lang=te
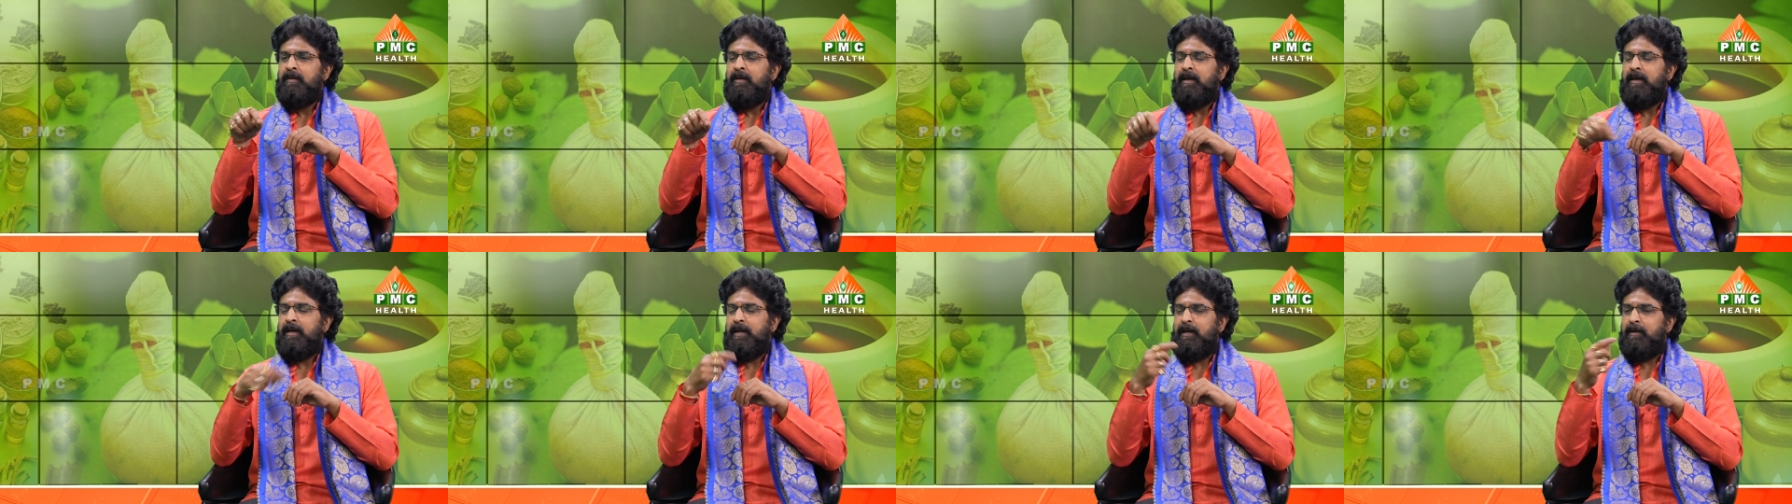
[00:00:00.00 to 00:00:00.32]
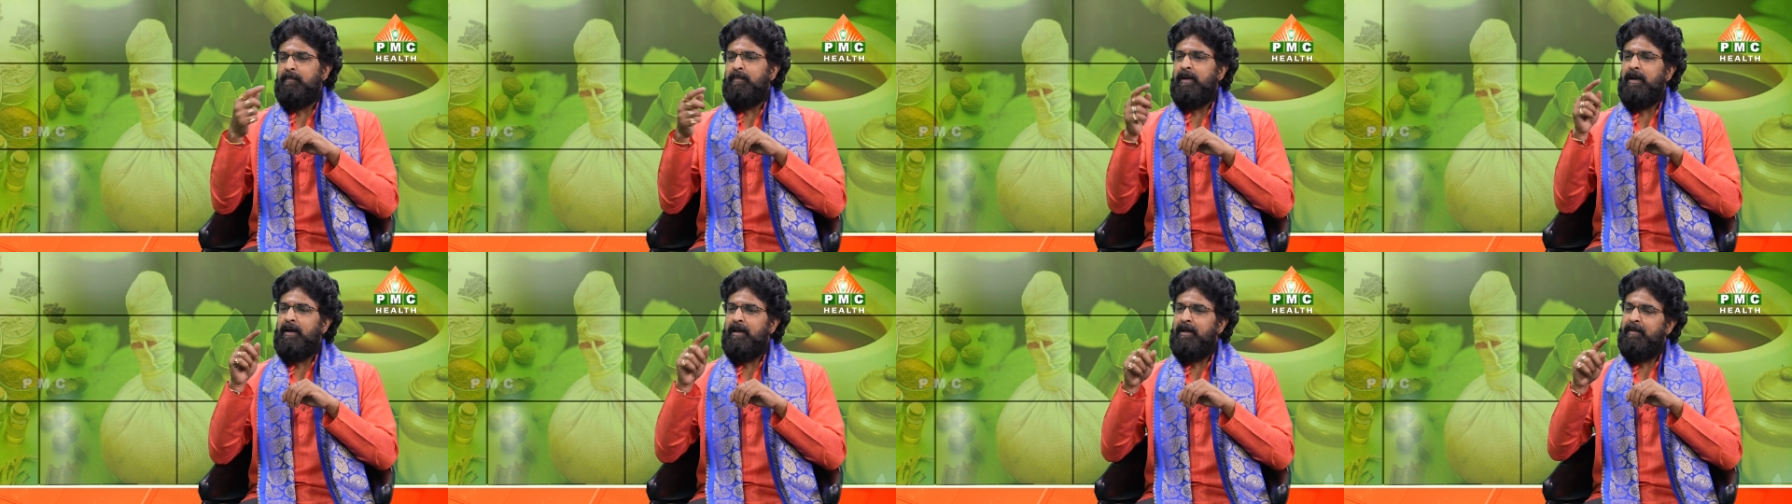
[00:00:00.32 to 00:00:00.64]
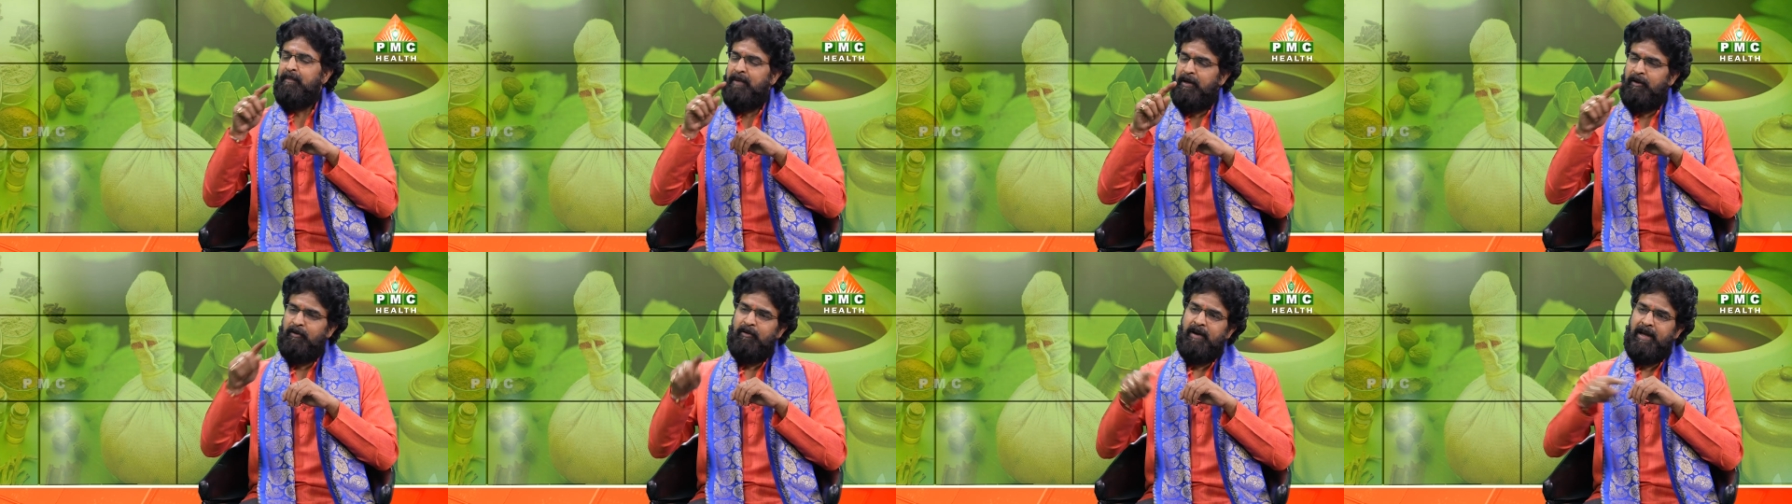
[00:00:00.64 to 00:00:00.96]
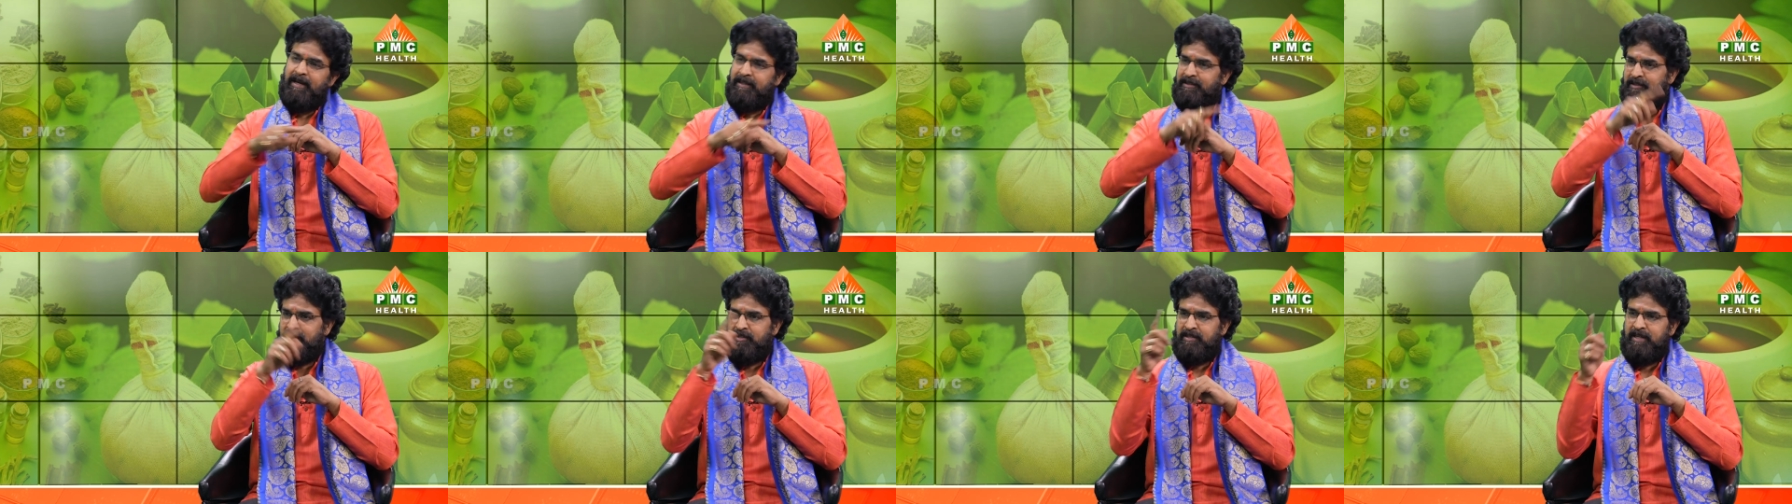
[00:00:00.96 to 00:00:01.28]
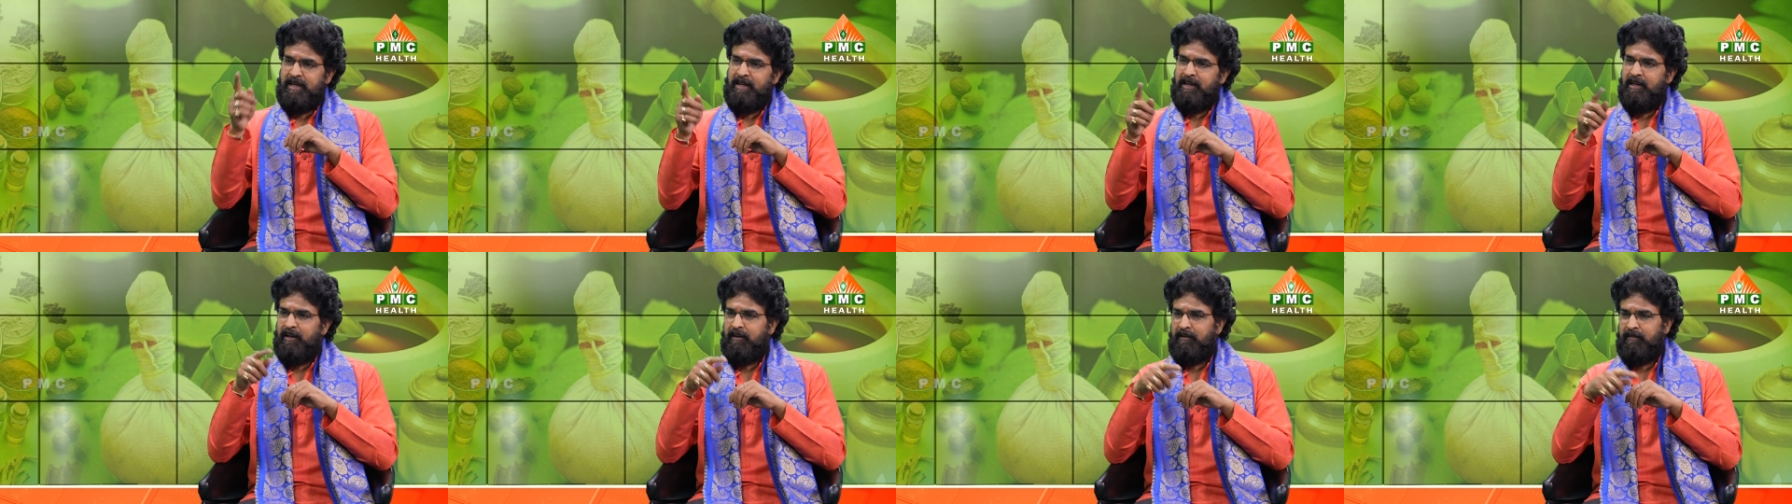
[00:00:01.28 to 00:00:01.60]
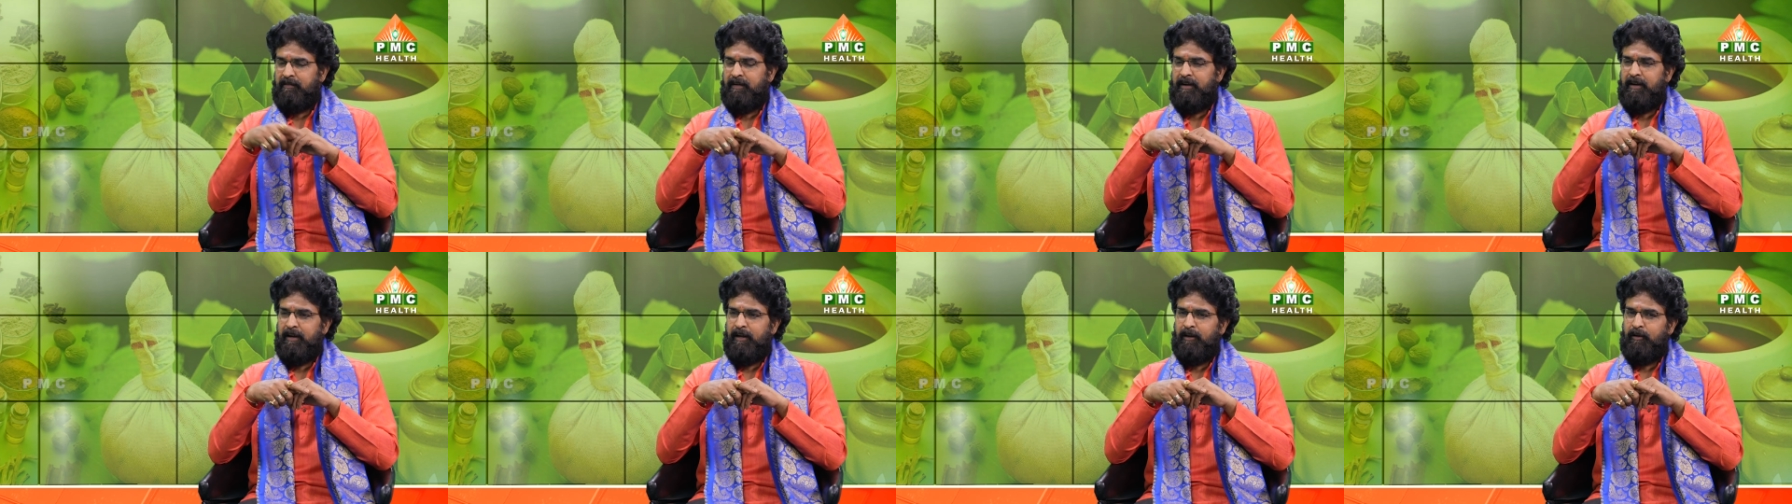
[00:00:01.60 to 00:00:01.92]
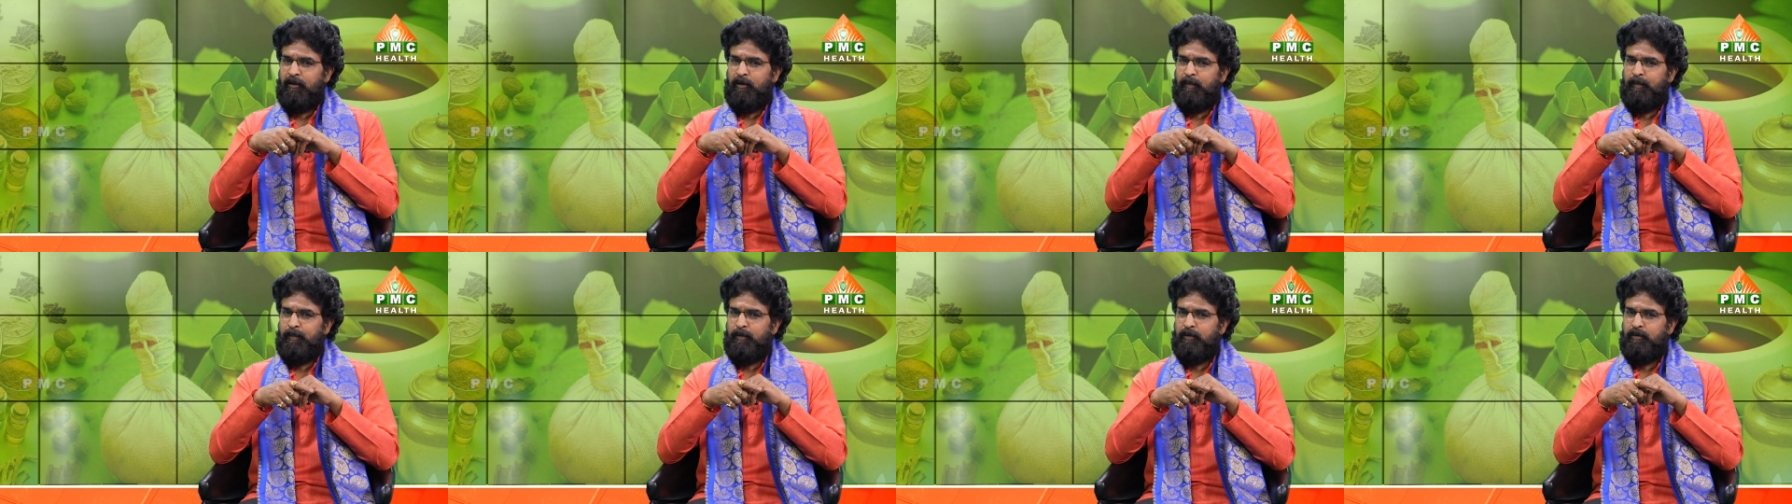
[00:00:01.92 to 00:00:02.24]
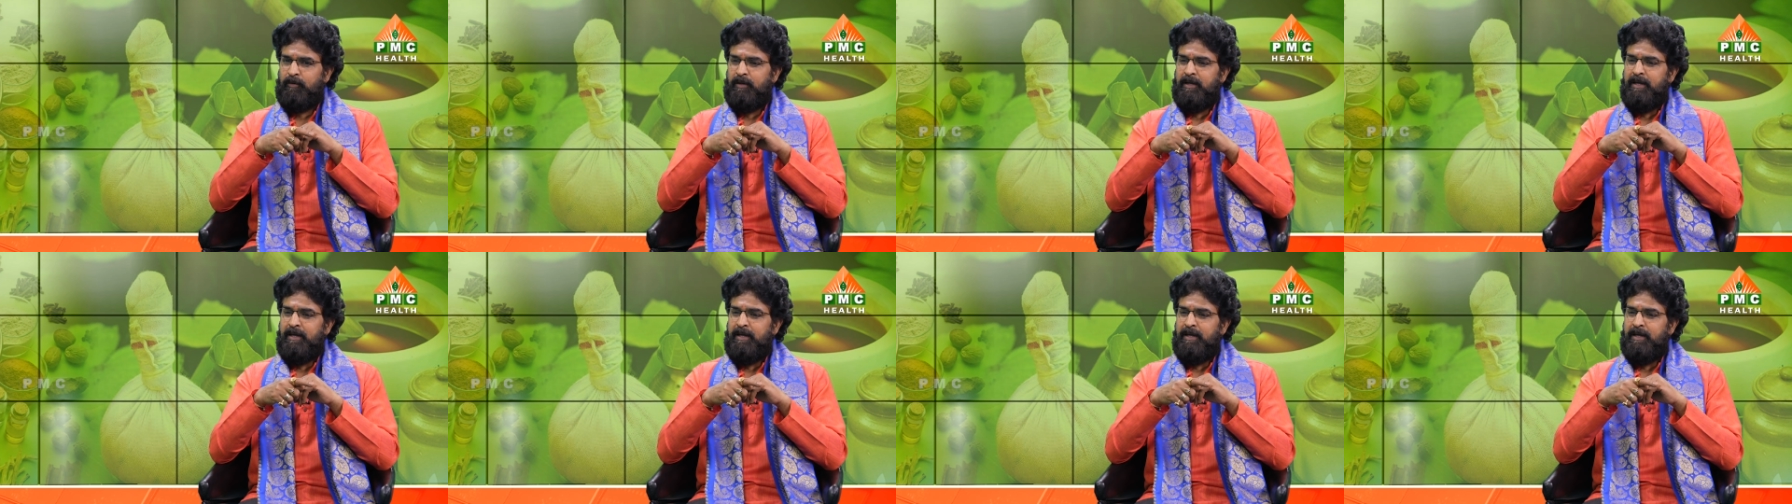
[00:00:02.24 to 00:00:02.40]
ఇక మళ్ళీ మీరు నెక్స్ట్ సైకిల్కి వెళ్ళేలోపు